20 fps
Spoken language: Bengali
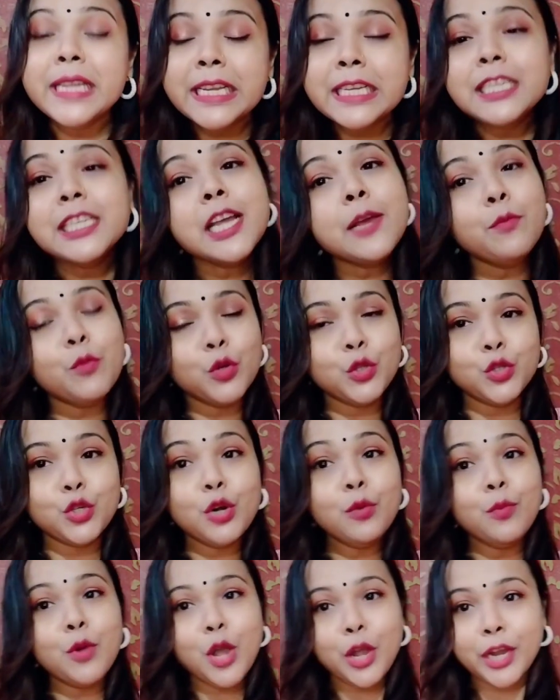তিনটে
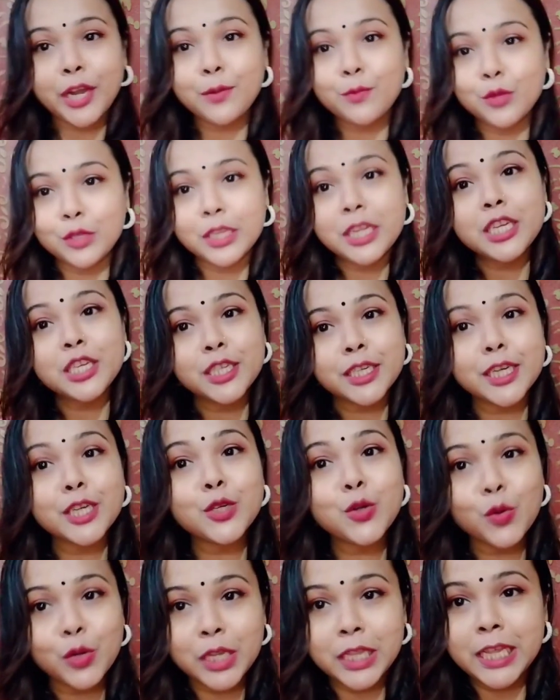মন্ত্র ব্লগের মধ্যে
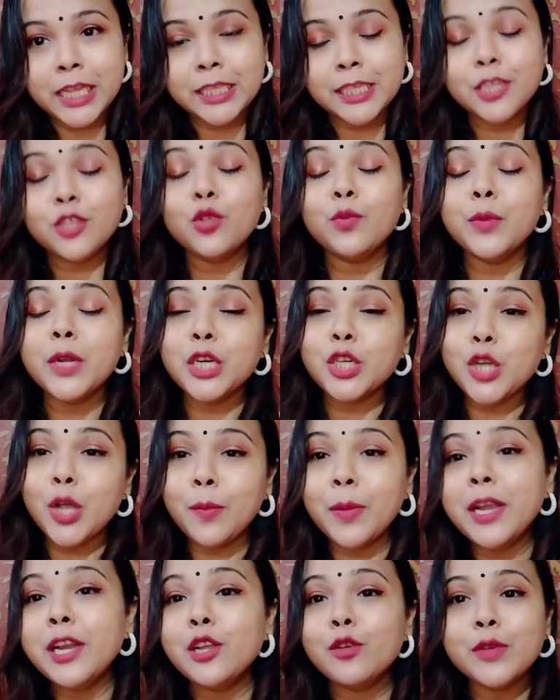শেয়ার করে দিয়েছি তোমরা
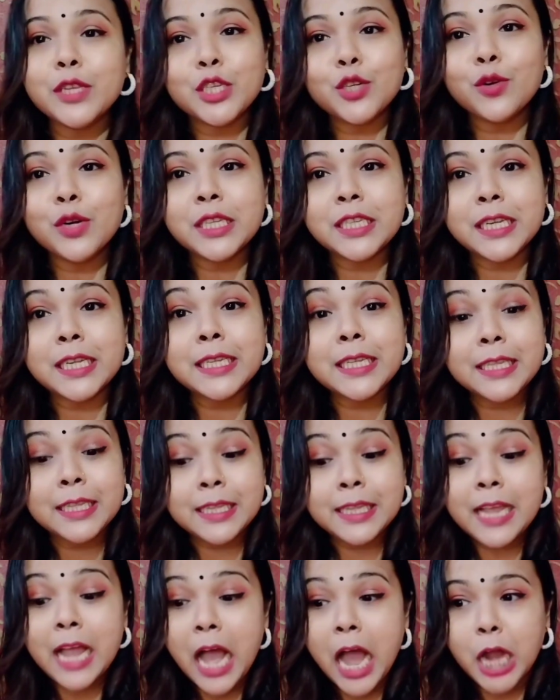সবাই রিকোয়েস্ট করেছিলে যে
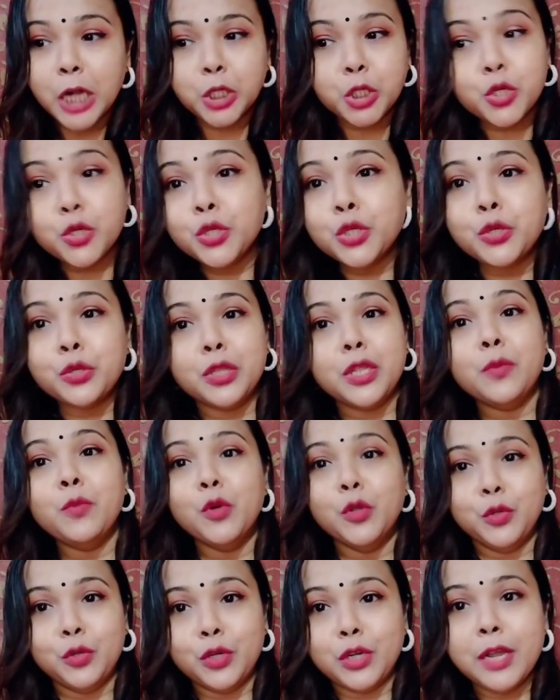দিদি আসন শুদ্ধি
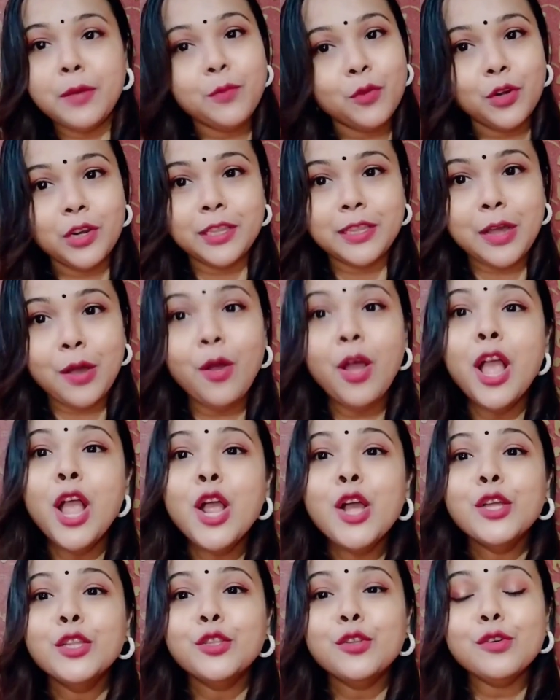মন্ত্রটা বলে দাও
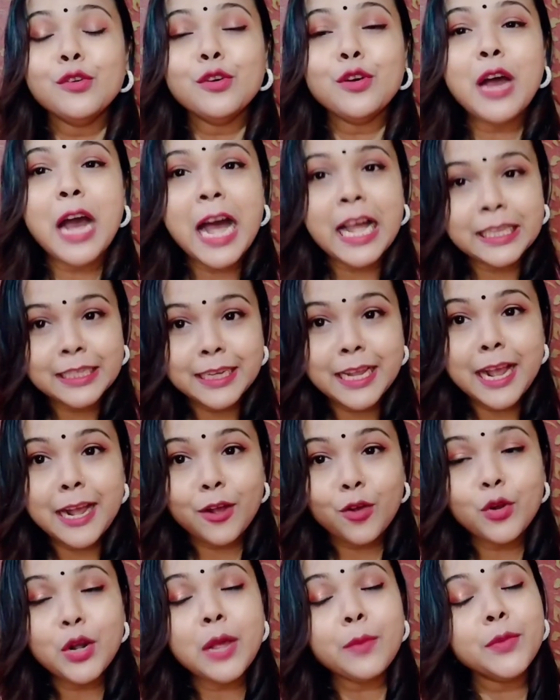তো আজকে
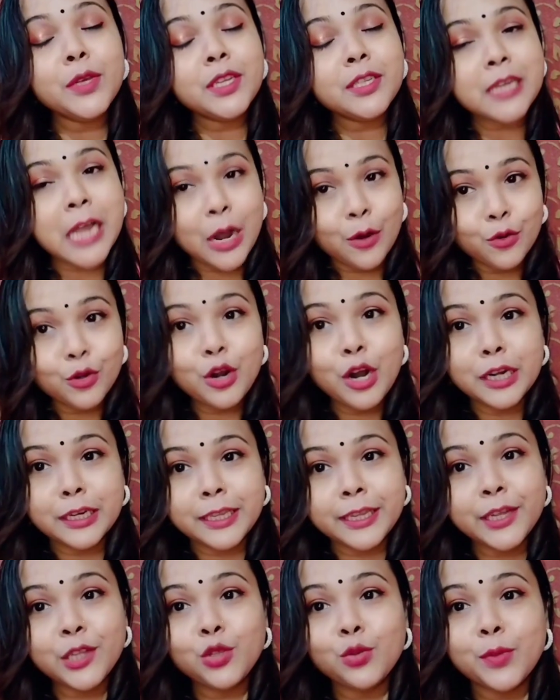এখন আমি ঠাকুর ঘর
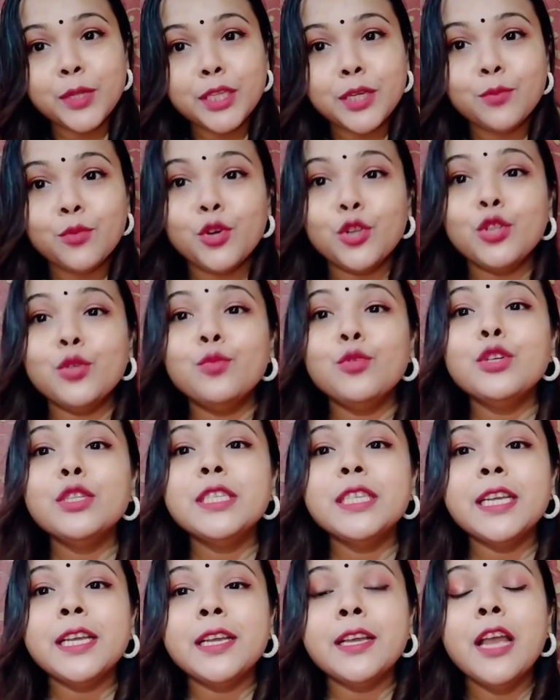থেকে তোমাদের বলে দেবো
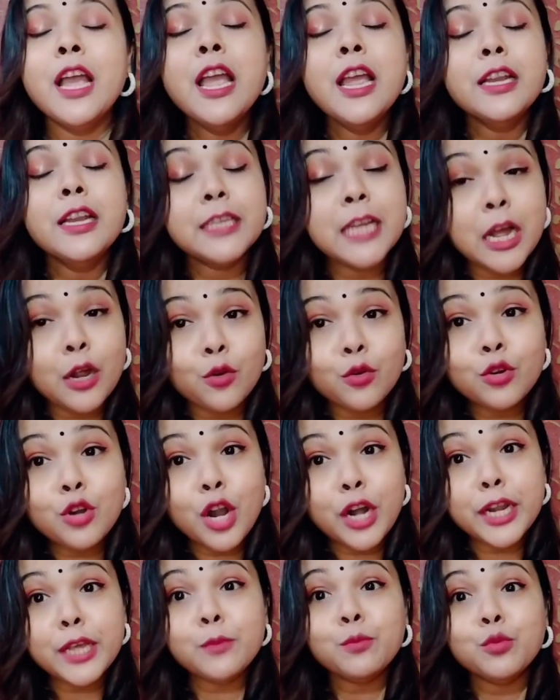যে ঠাকুর
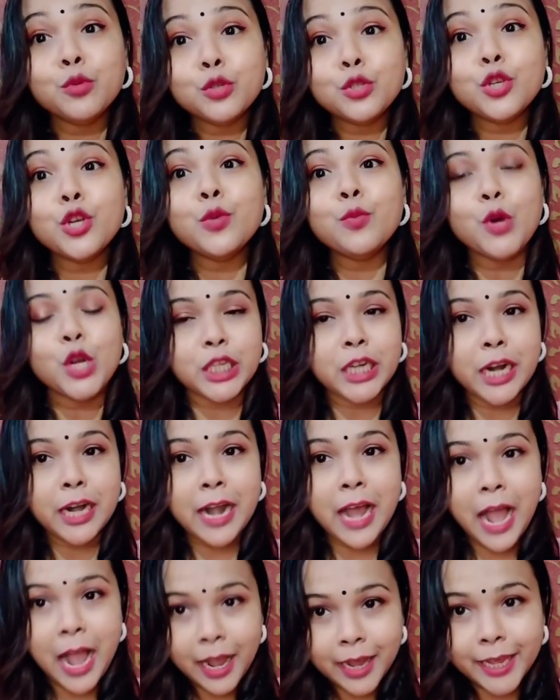ঘরে পুজোয়
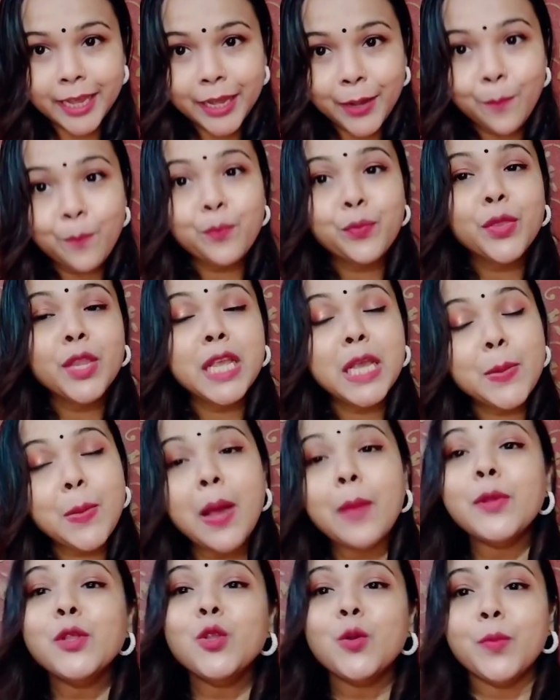বসার আগে
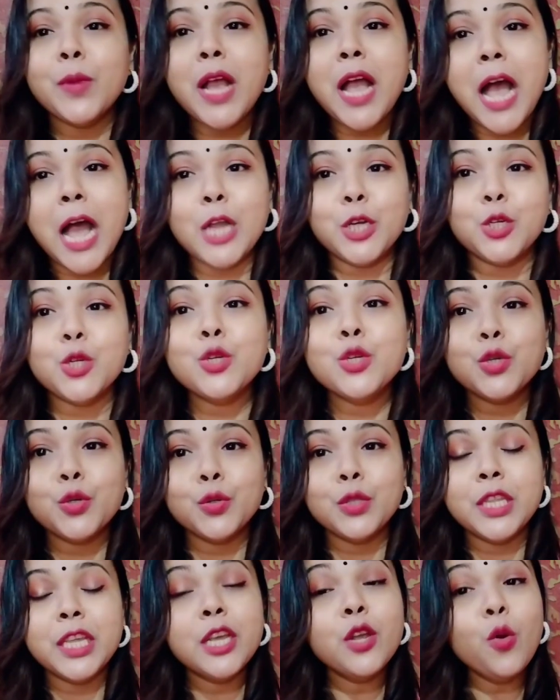কিভাবে তোমরা আসন
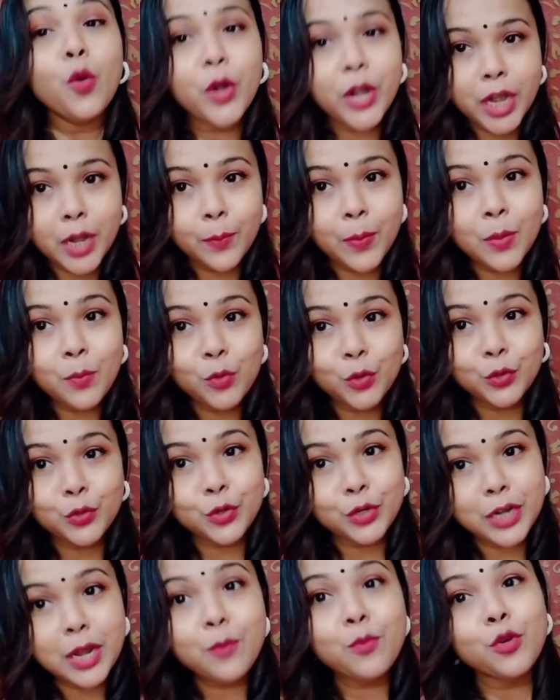শুদ্ধি করে নেবে
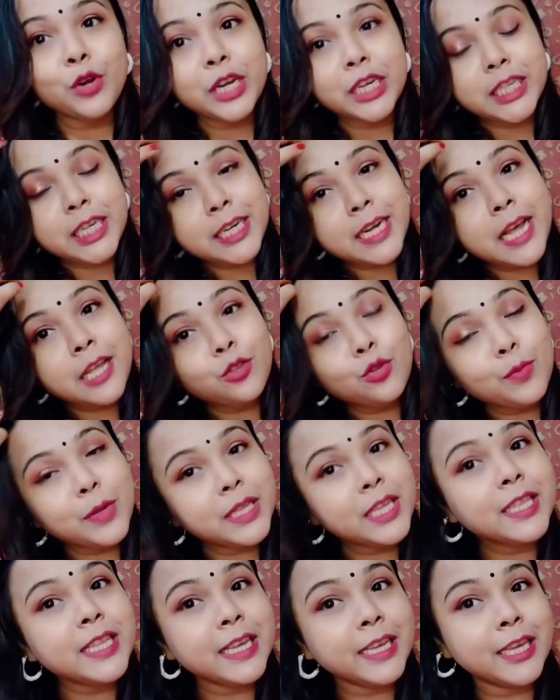মন্ত্রটা বলে সেটা
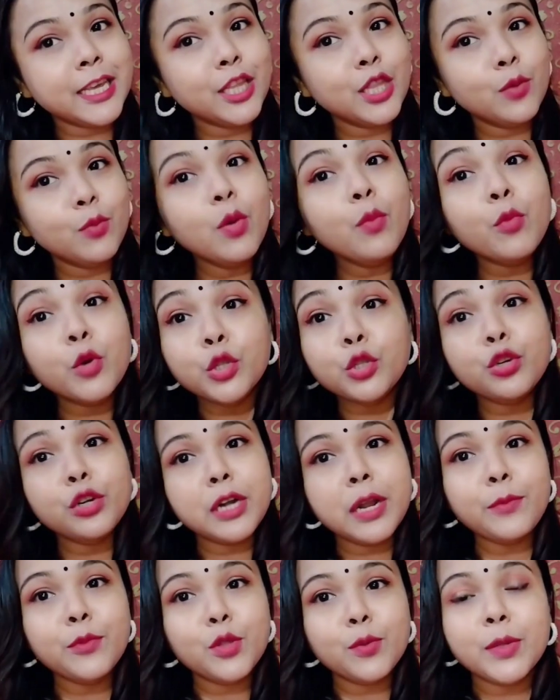তোমাদের দেখিয়ে দেবো
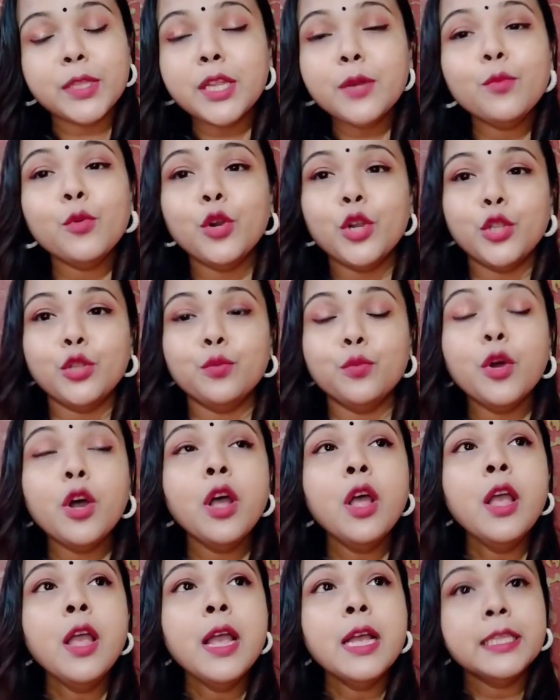মন্ত্রটা আমি তোমাদের বলে দেবো